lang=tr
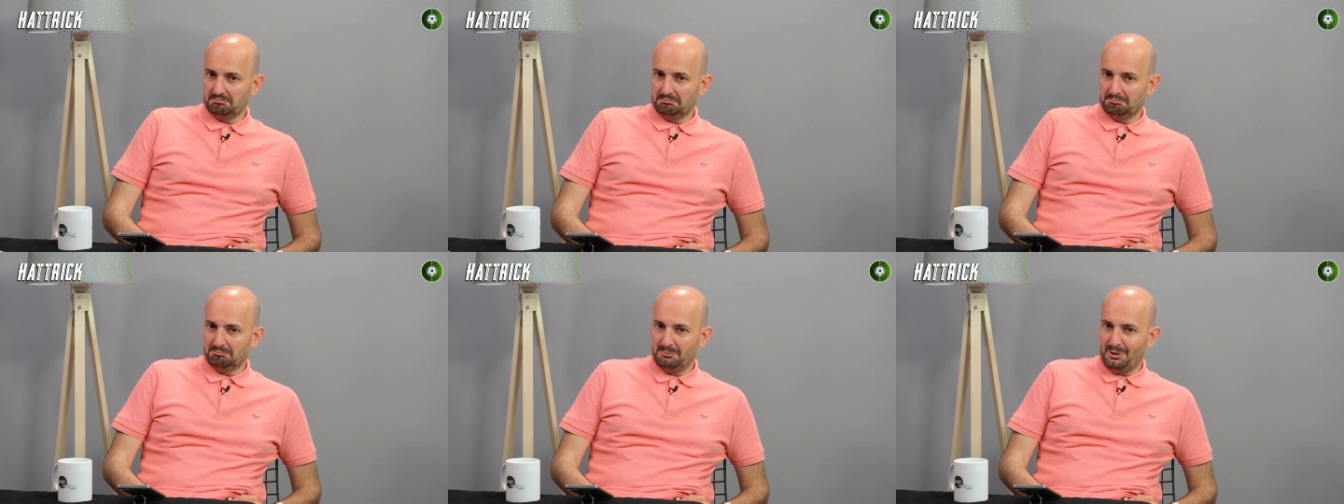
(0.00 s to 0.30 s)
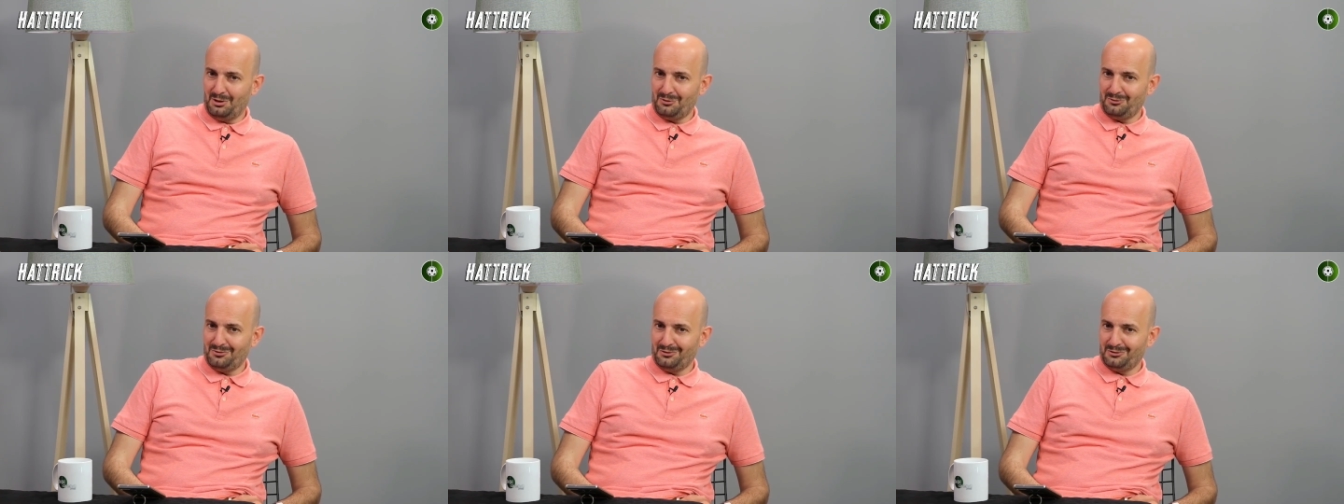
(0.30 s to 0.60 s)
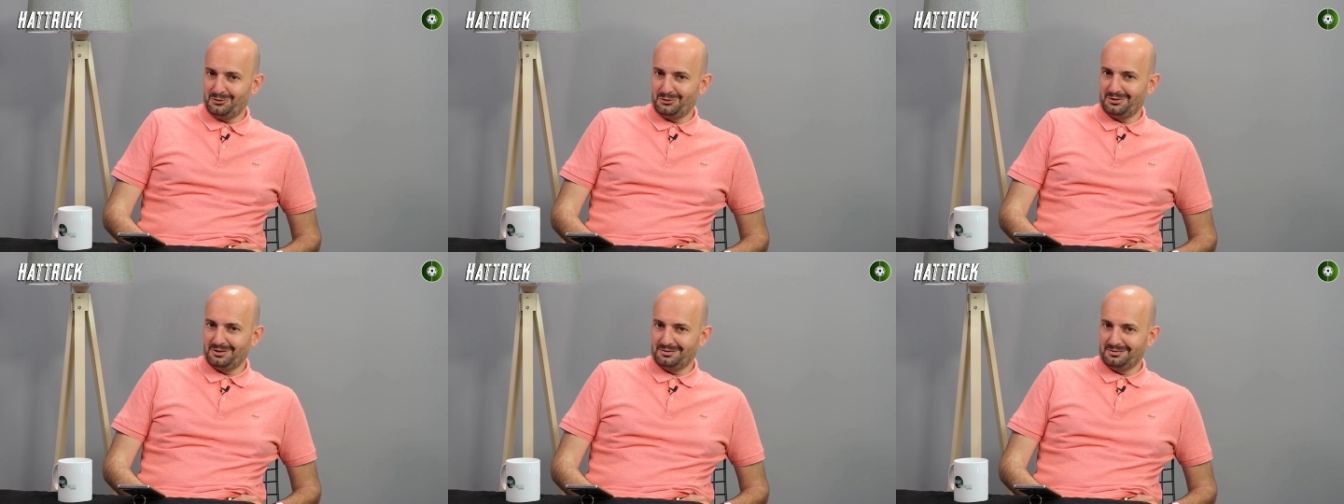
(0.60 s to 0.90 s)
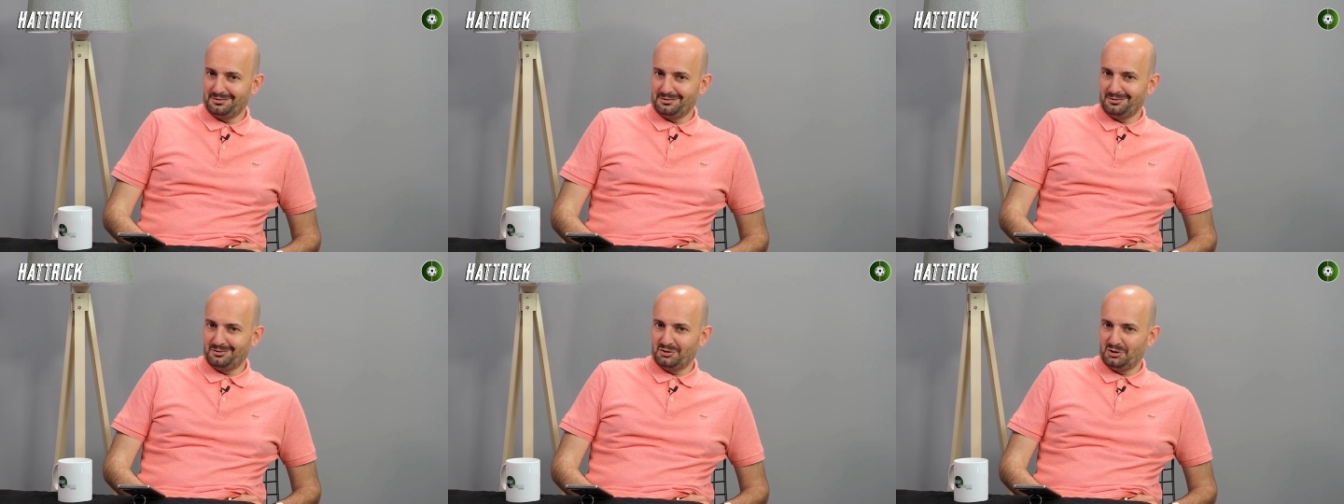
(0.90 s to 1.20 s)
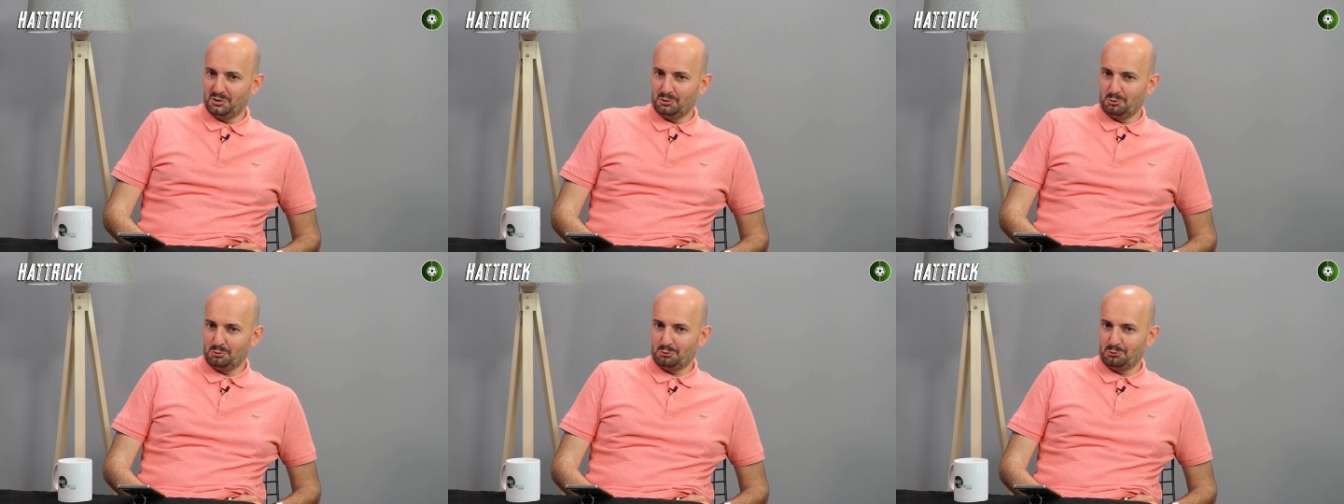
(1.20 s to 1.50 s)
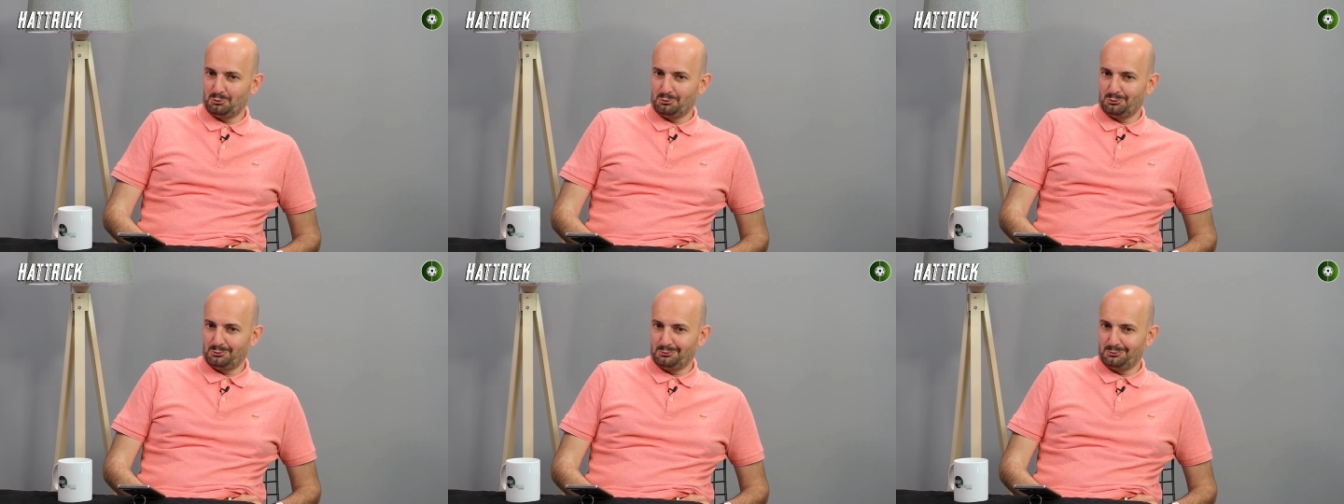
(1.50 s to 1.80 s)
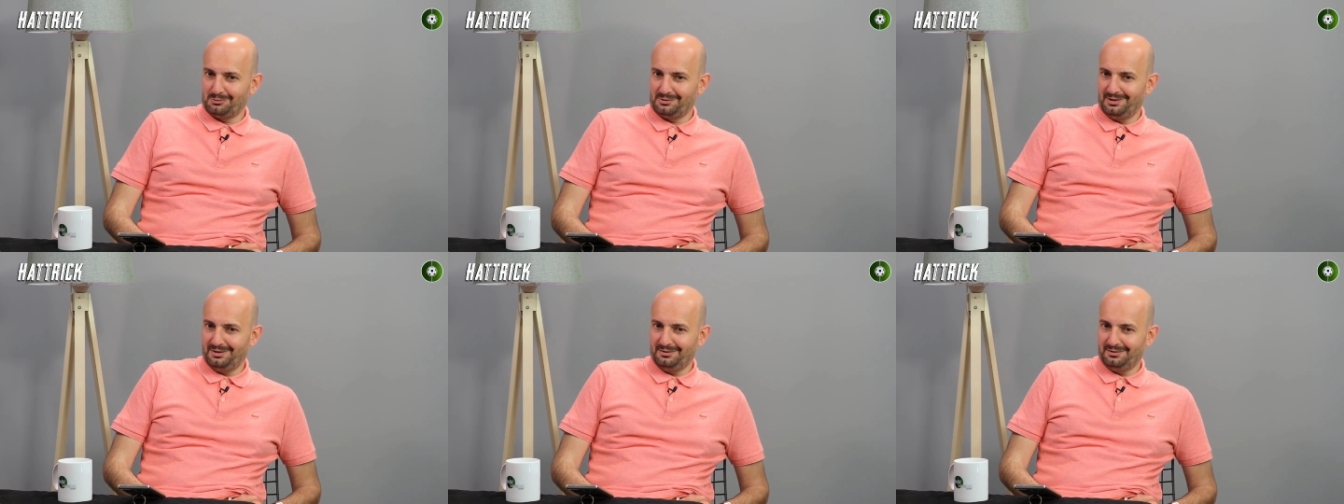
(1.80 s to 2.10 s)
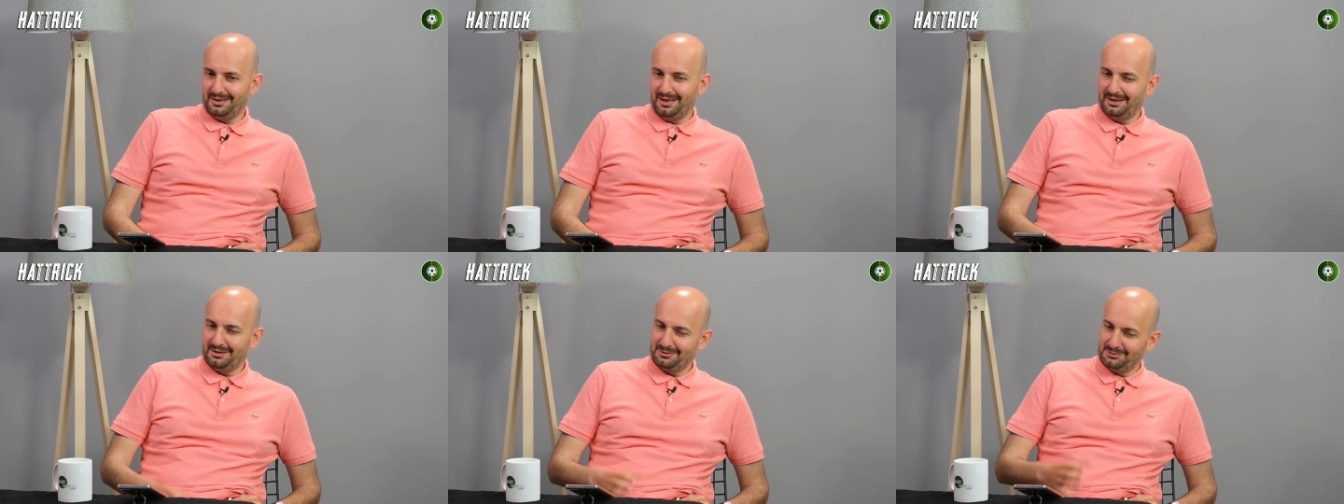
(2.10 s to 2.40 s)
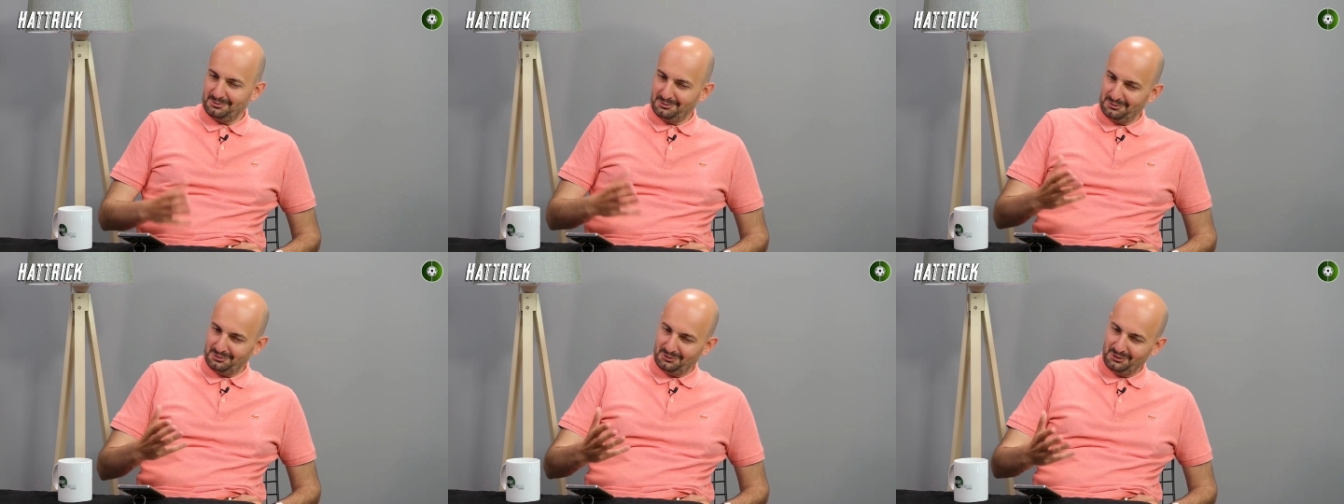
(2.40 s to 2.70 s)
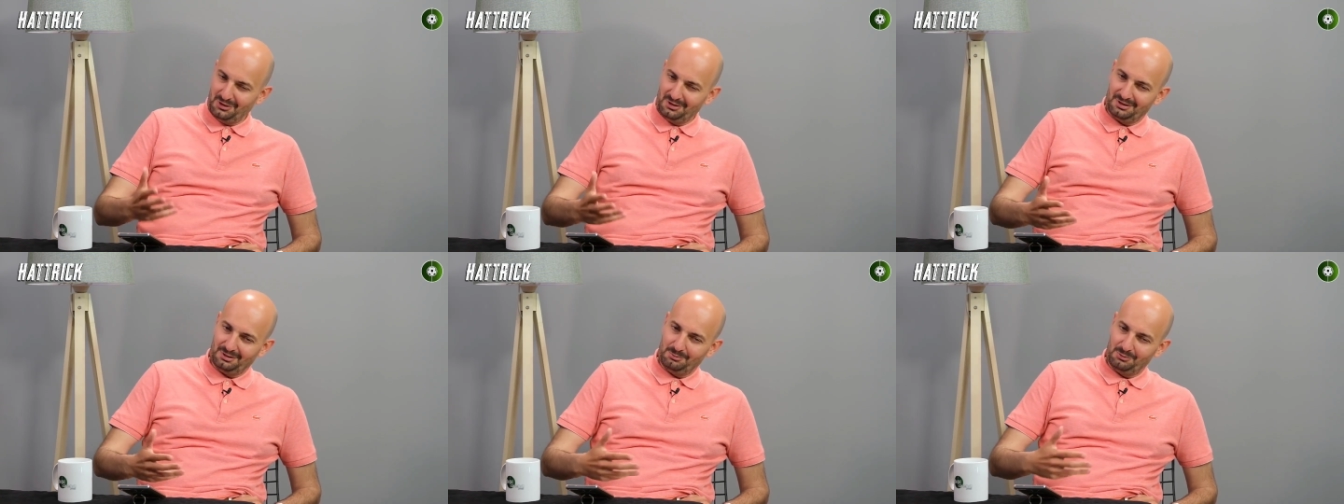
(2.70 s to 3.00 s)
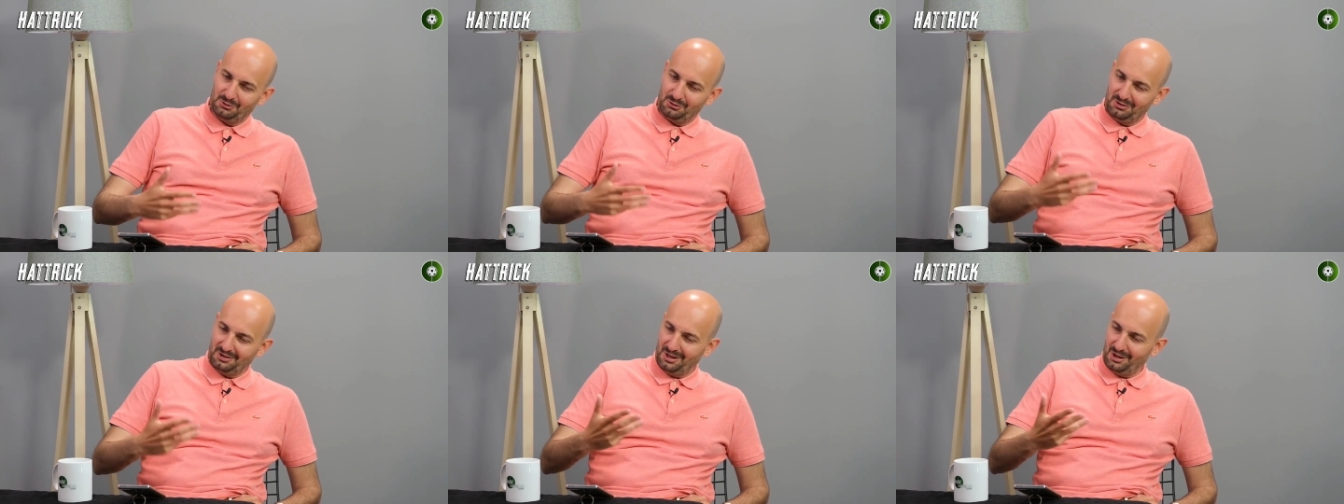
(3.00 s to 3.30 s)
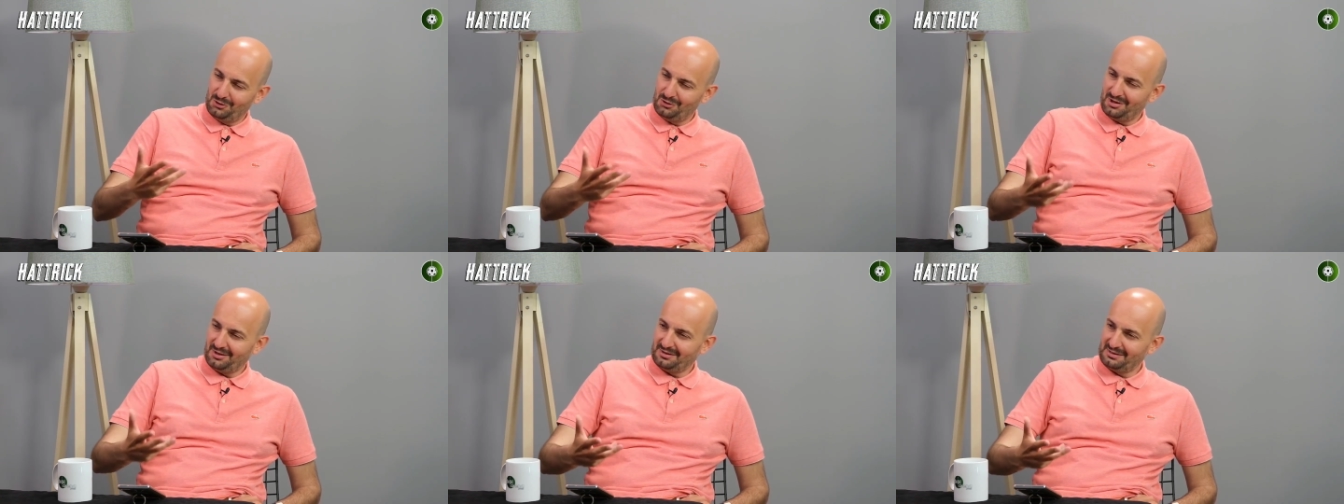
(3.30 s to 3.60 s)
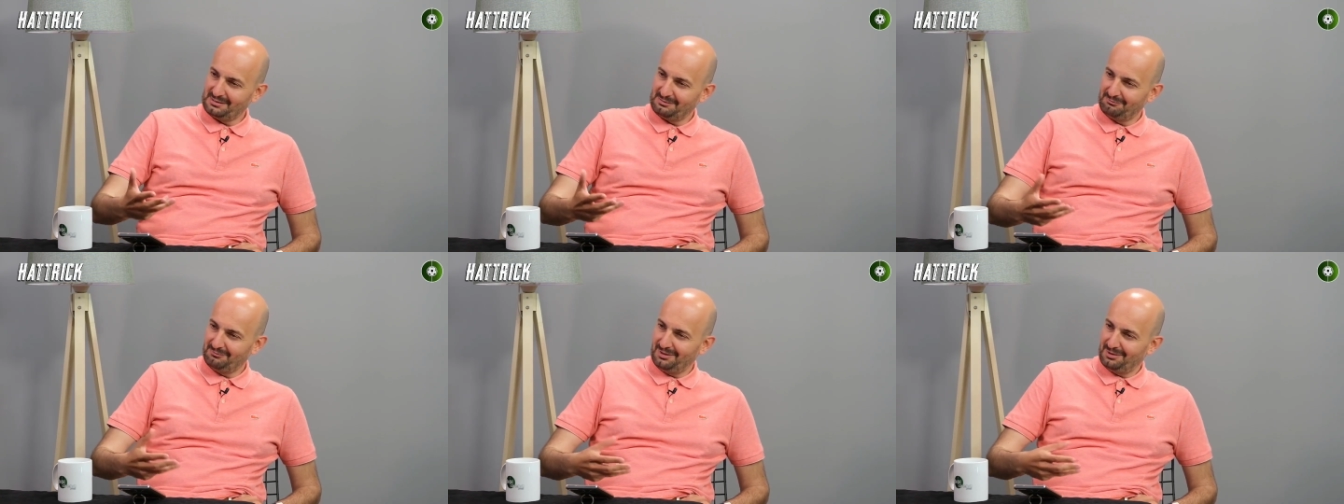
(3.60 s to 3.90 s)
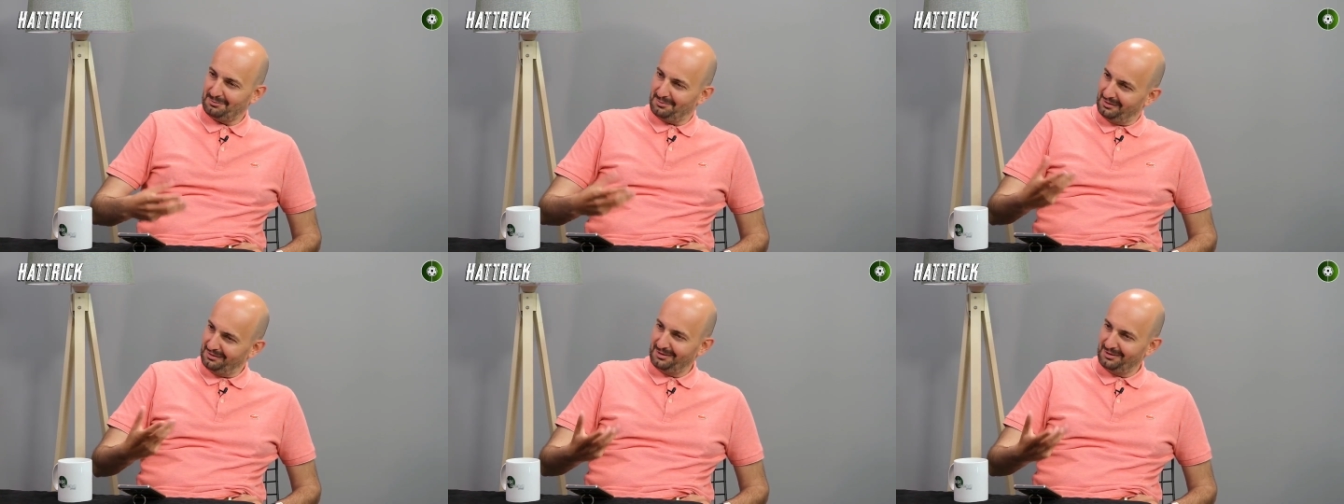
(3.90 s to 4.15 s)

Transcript: Ben de açıkçası Jesus yani şey tabii işin heyecan kısmı var.